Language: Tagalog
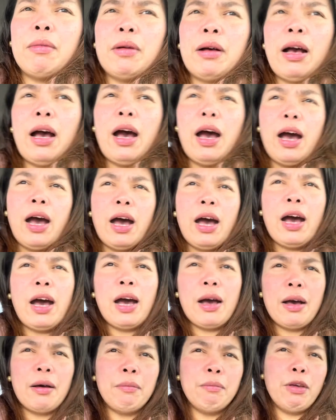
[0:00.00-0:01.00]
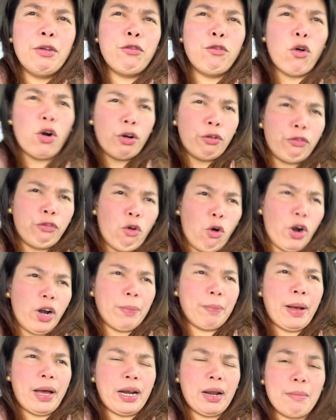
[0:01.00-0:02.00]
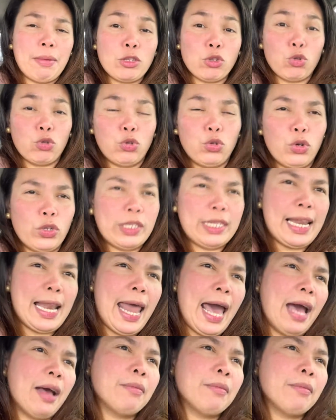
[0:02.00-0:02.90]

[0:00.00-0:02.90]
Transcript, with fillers: uh, before 4 para masundo sila